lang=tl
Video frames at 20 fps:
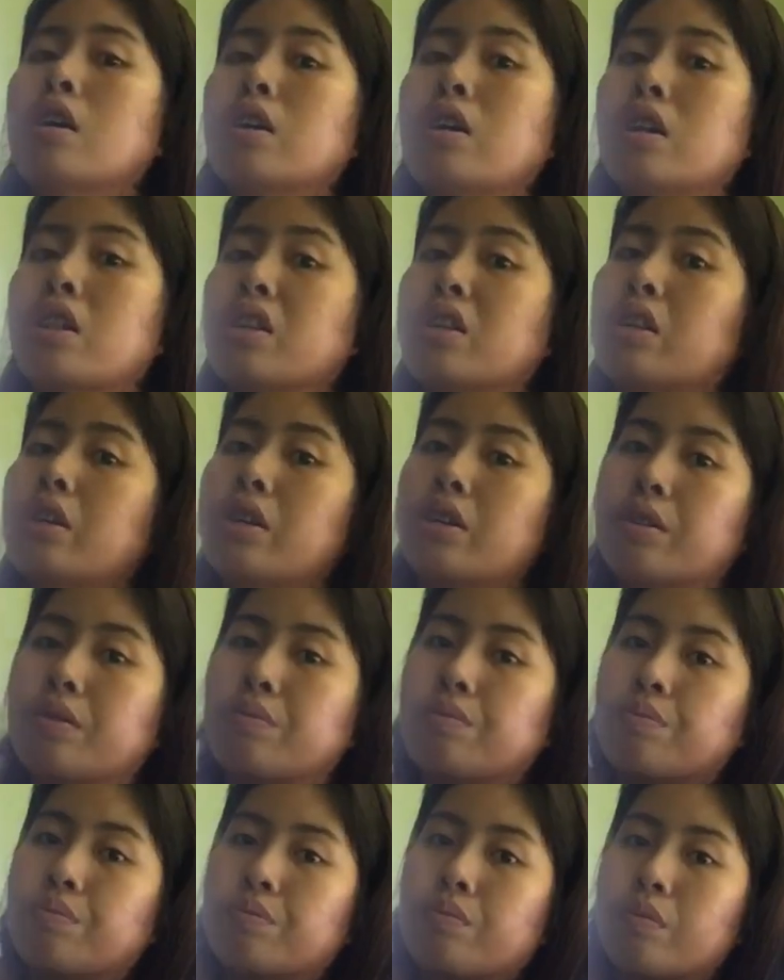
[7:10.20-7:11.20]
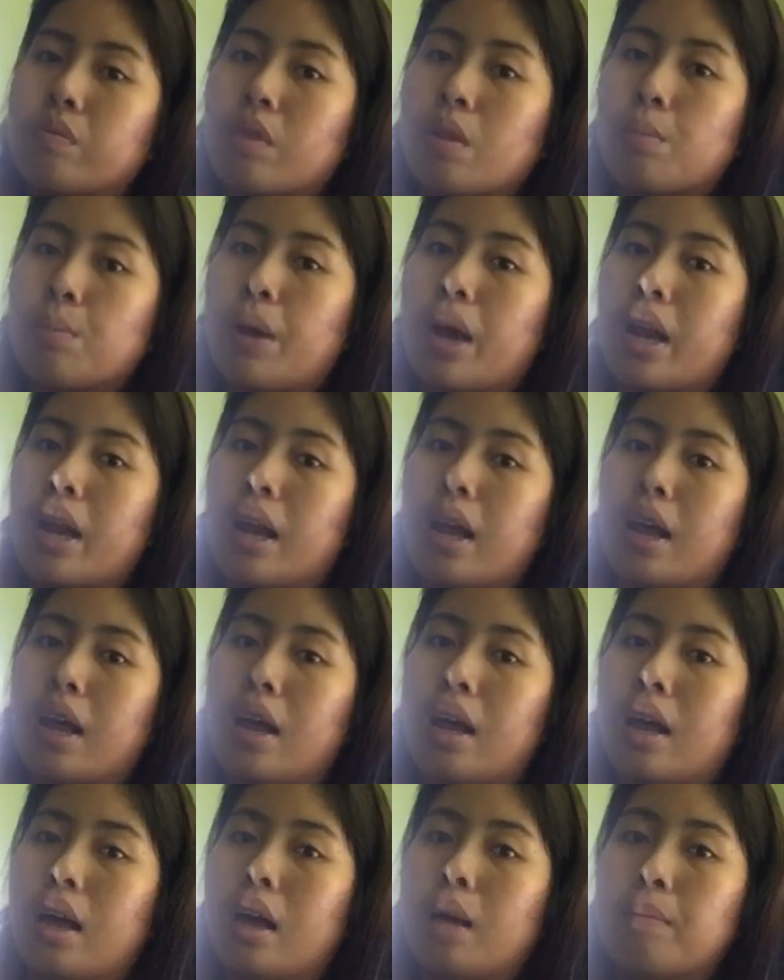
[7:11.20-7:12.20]
return para
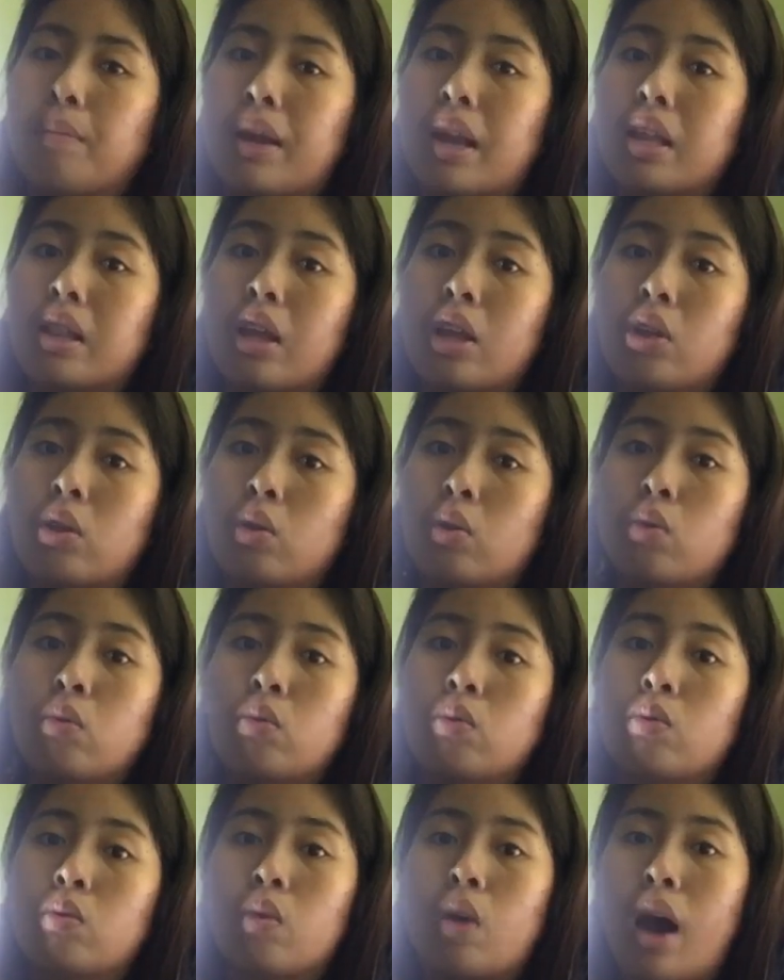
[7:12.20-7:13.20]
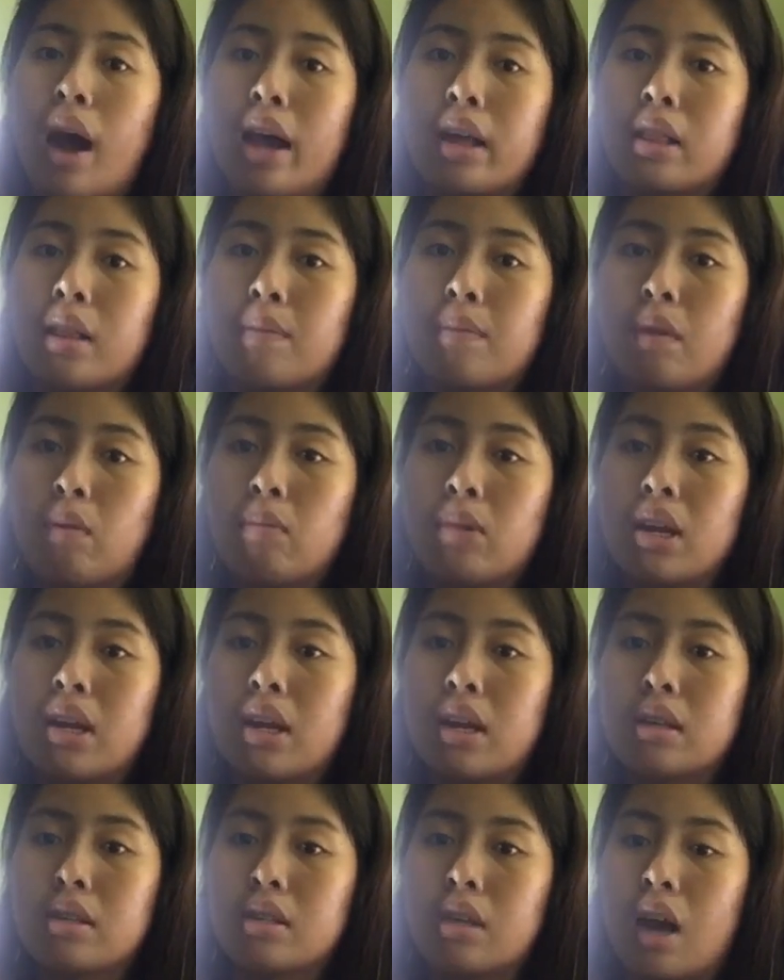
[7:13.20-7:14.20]
palitan yung item na
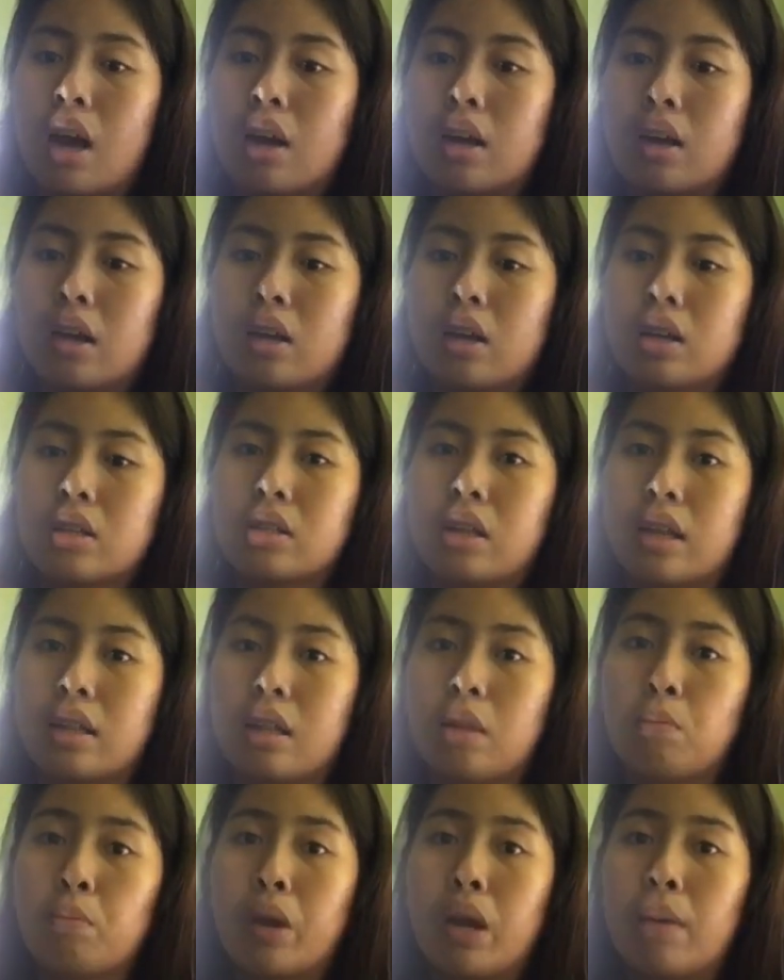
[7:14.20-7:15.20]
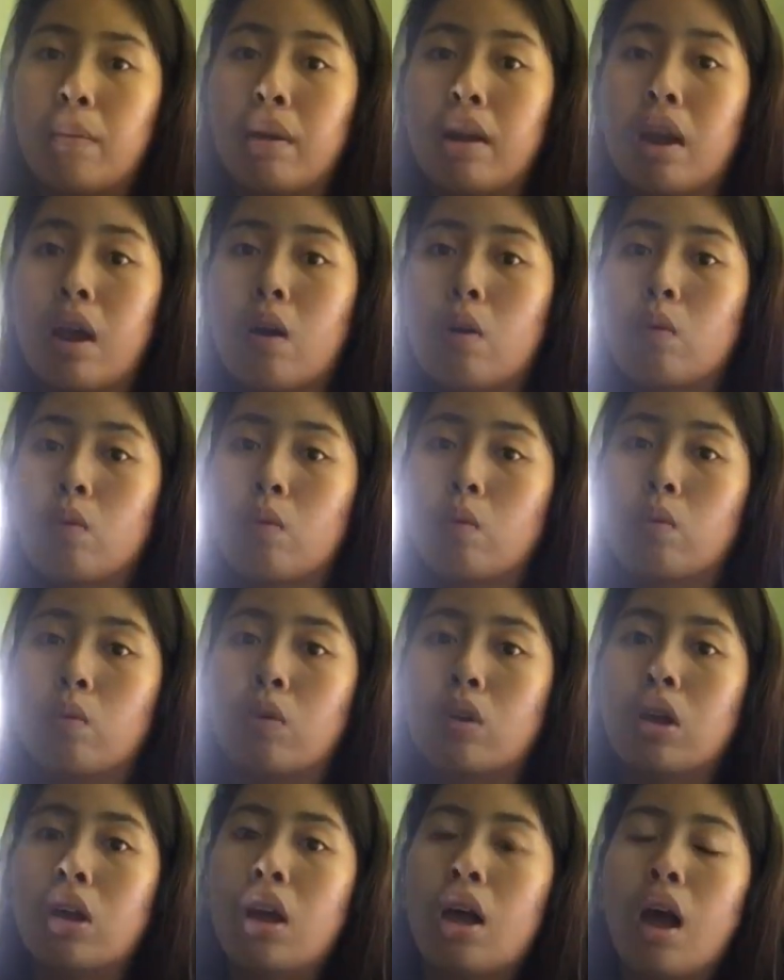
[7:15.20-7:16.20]
binigay sa akin. Excited pa naman ako.
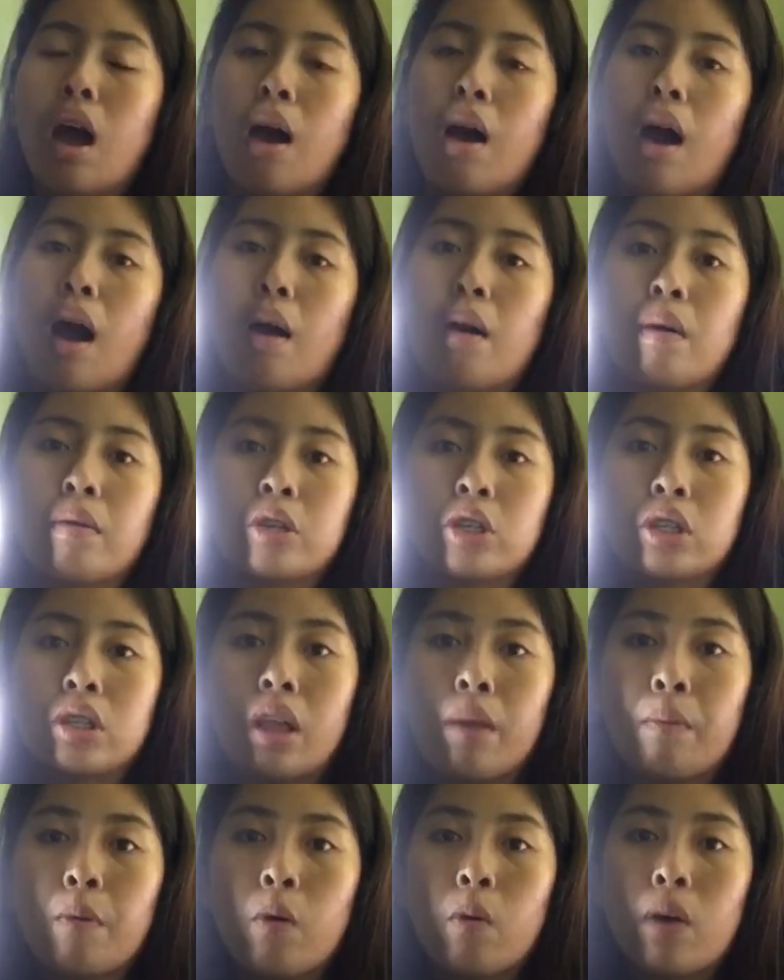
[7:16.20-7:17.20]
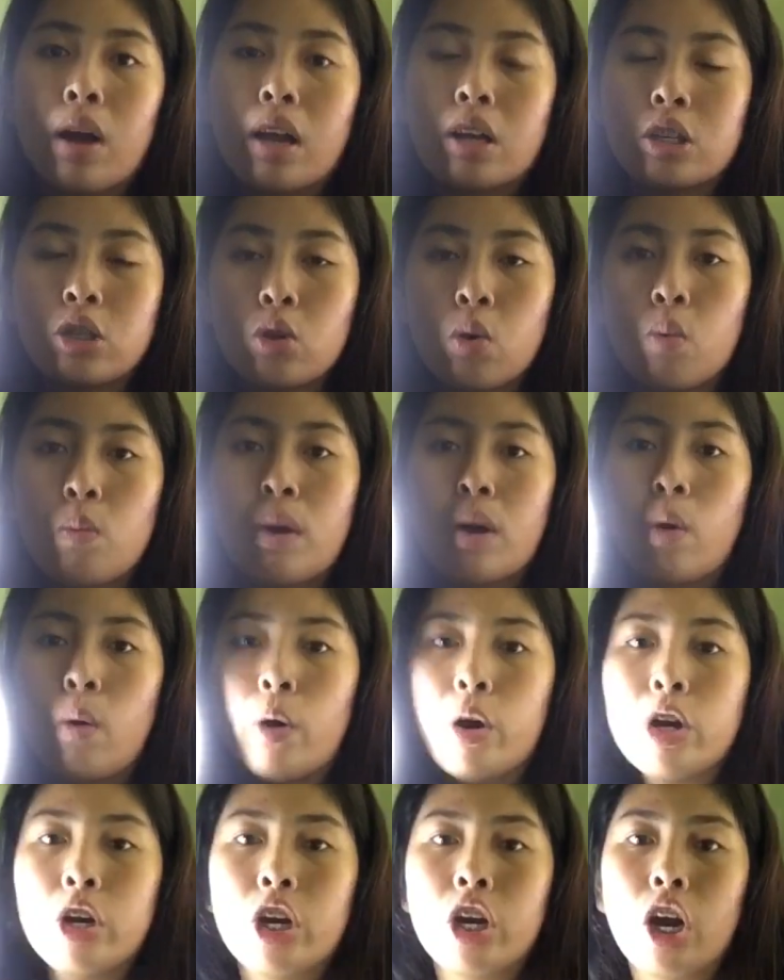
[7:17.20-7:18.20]
Ang tip ko guys, kung
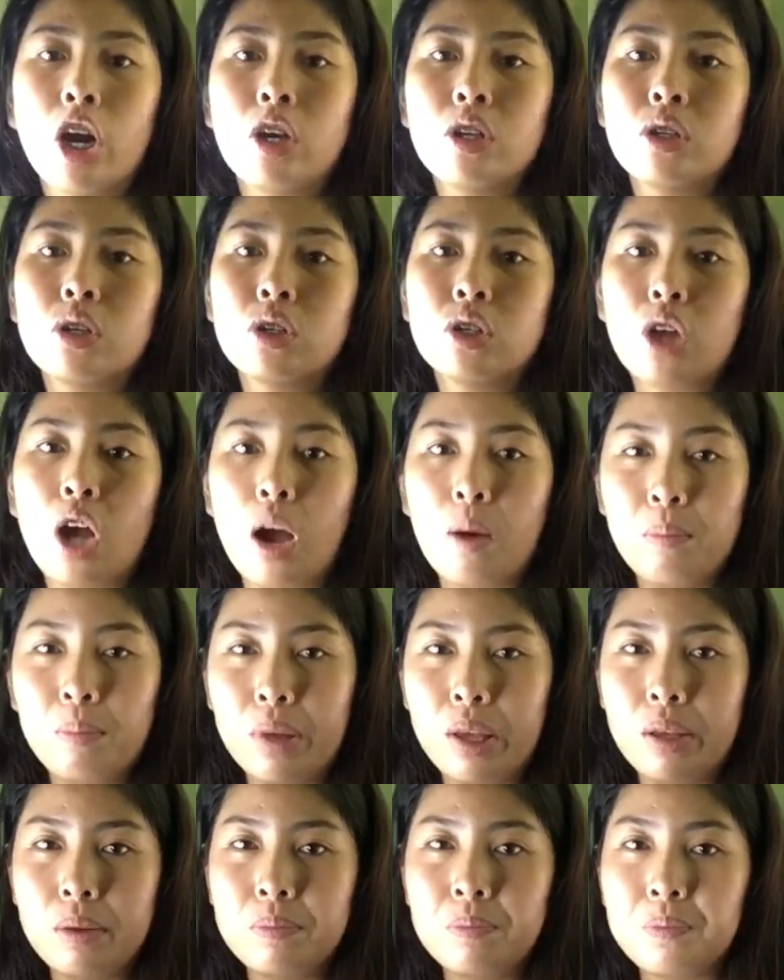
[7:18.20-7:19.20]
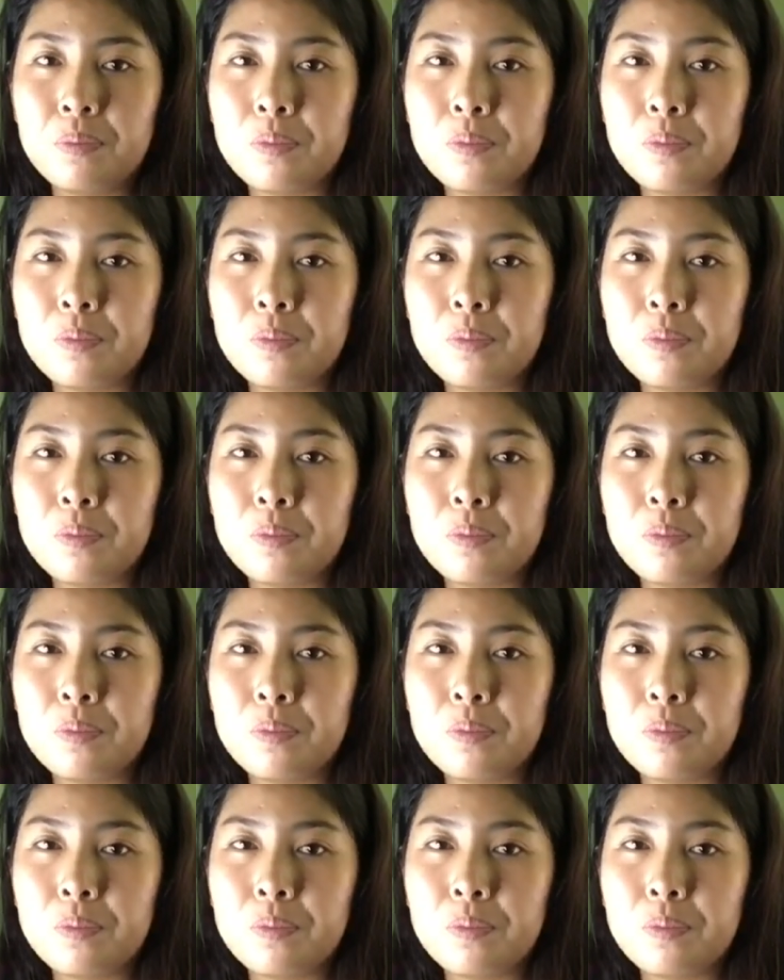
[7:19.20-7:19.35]
mag-order kayo sa Shopee,